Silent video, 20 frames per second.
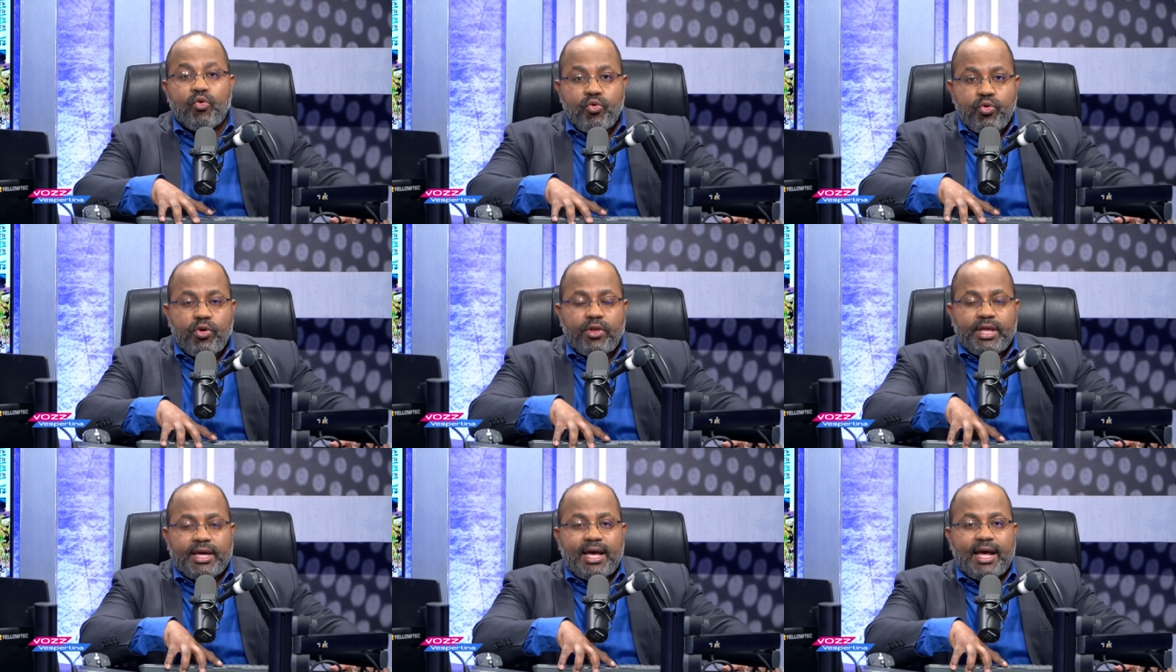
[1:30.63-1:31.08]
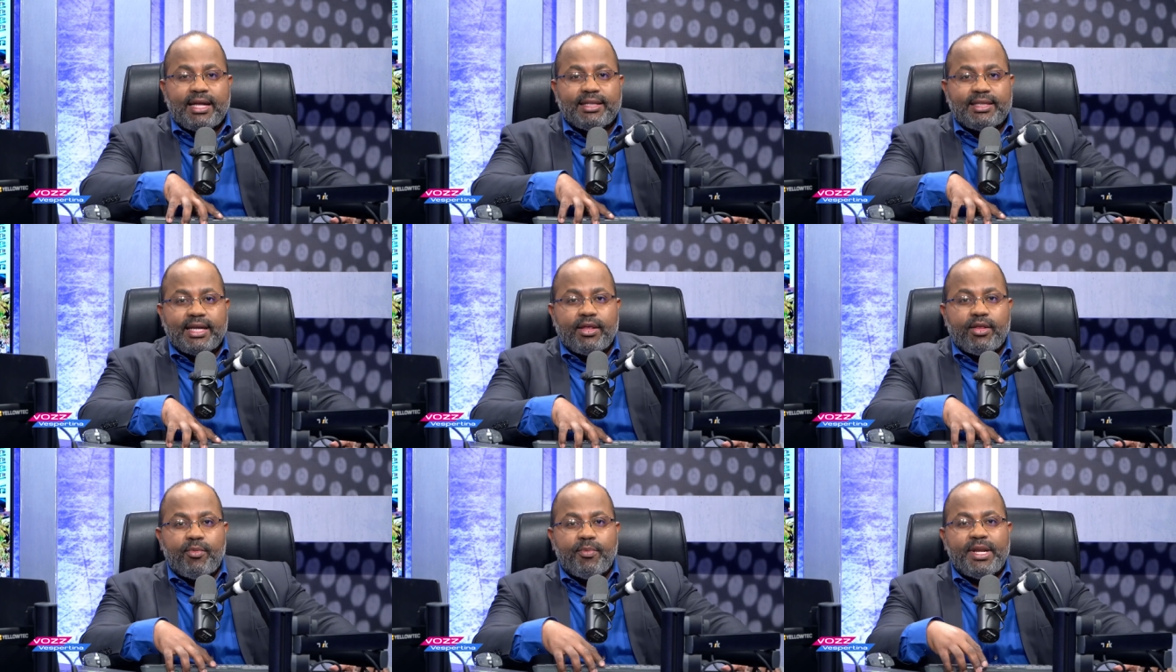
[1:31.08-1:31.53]
uno de cada
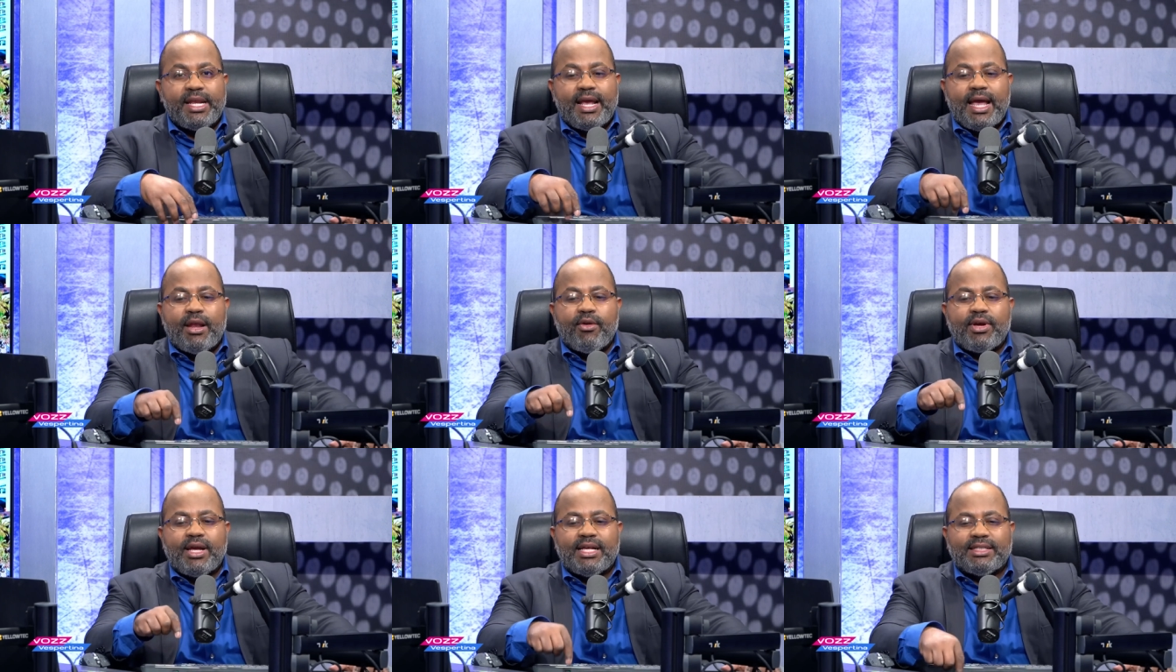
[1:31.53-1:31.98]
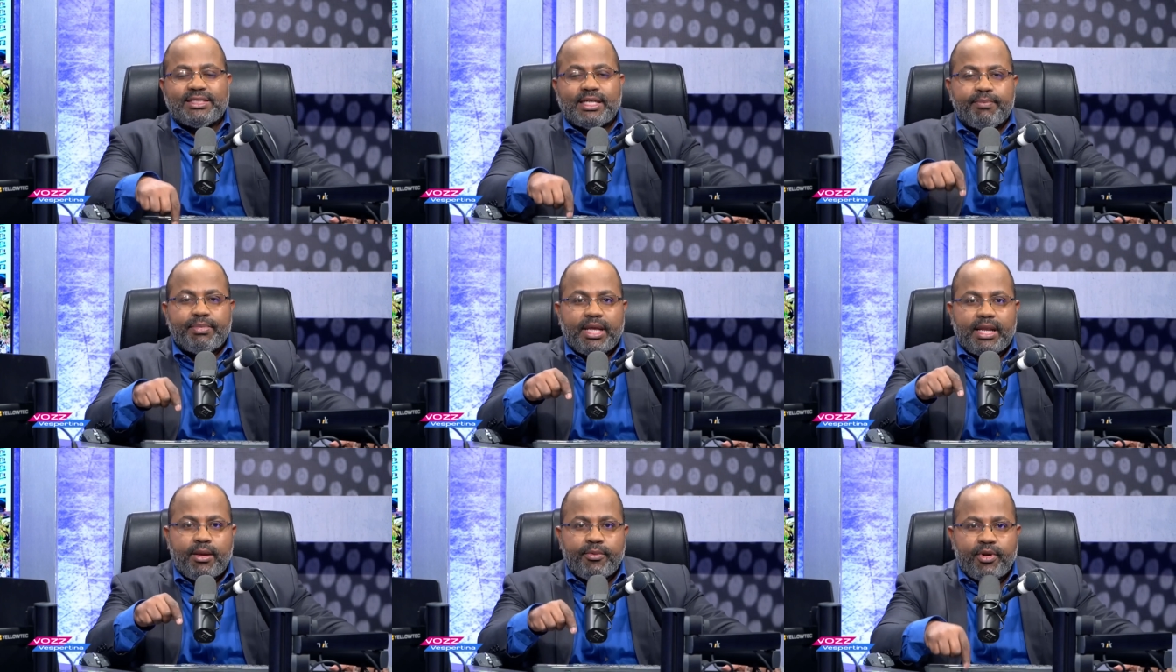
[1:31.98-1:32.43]
tres dominicanos, que
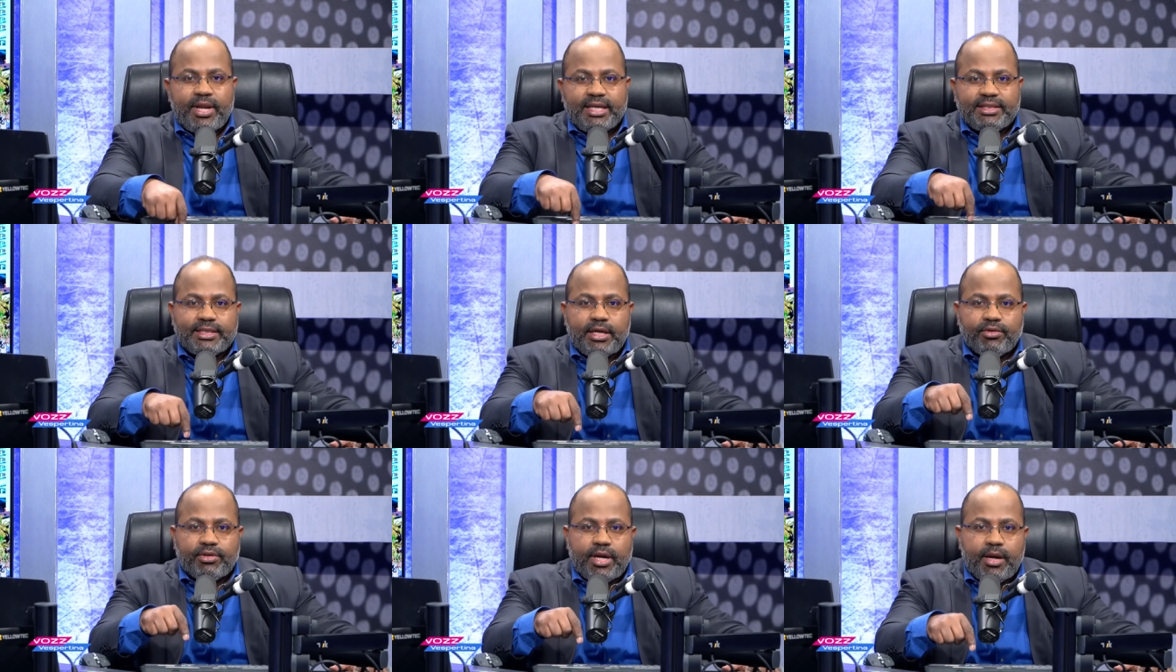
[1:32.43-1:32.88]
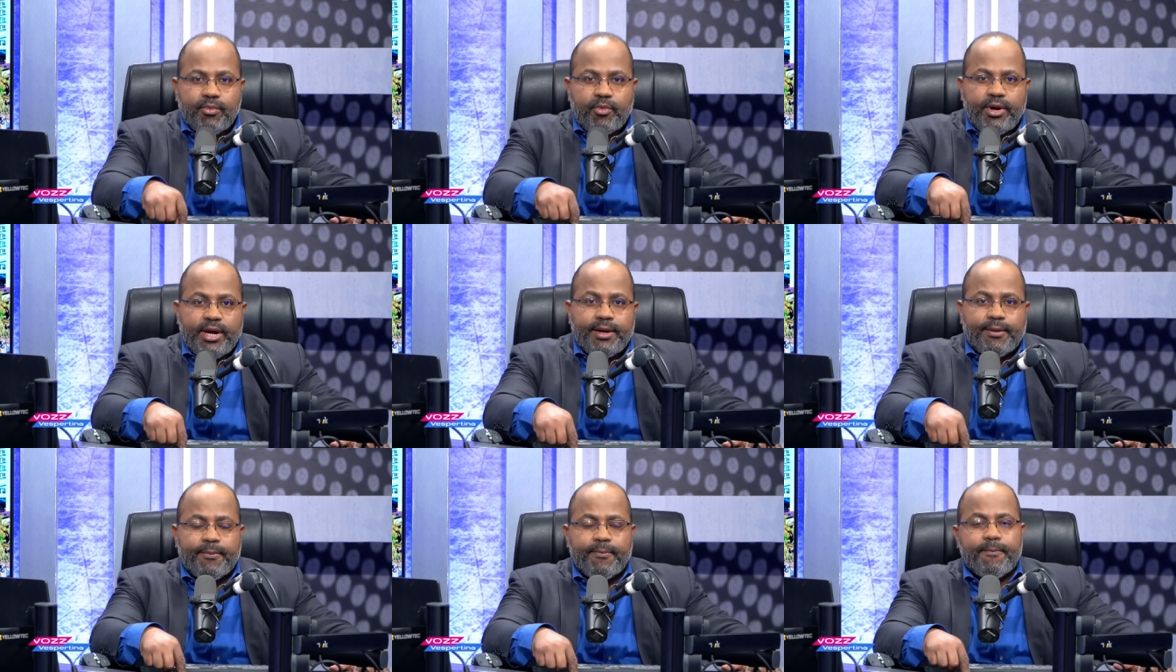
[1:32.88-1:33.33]
acepta la violencia contra la
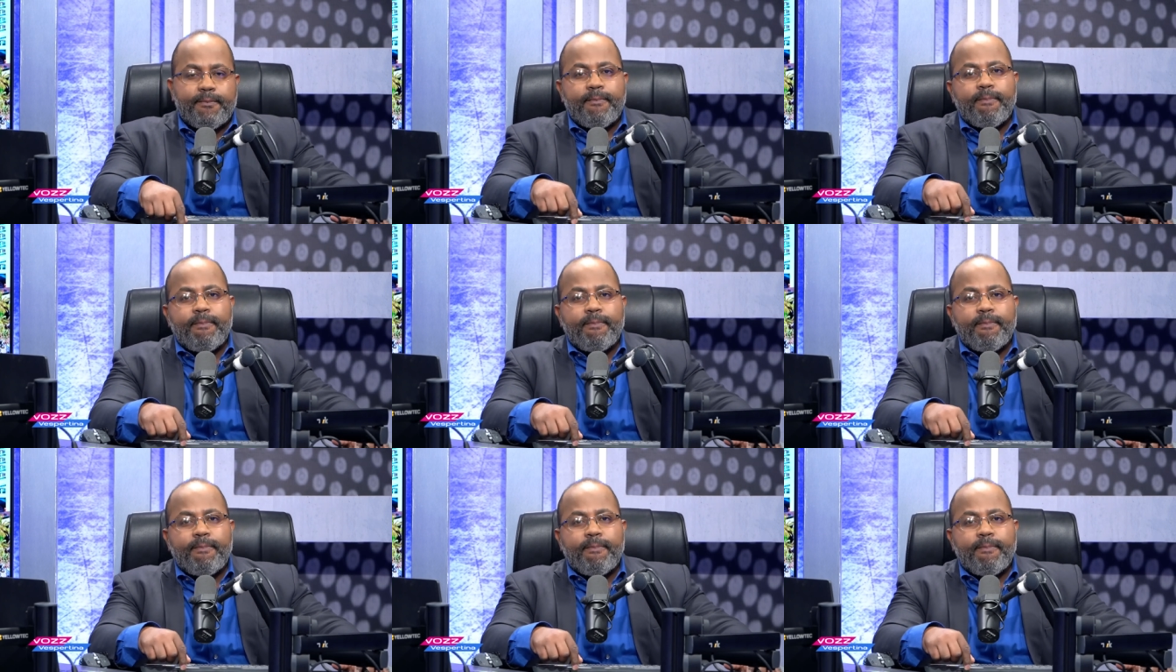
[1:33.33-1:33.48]
mujer.